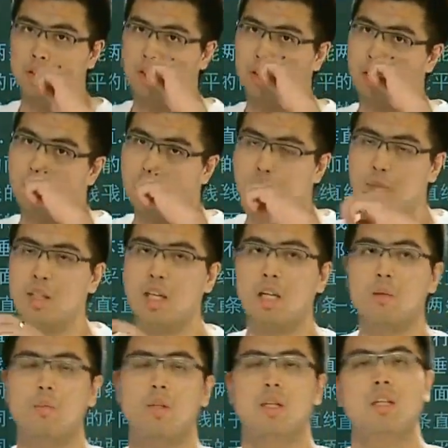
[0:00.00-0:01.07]
行的，那么
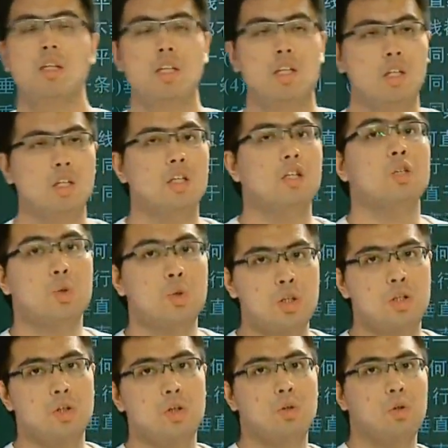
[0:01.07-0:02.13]
它们呢也可以是垂
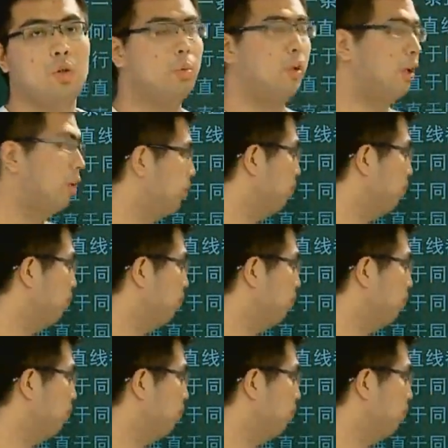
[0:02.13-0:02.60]
直，对不对？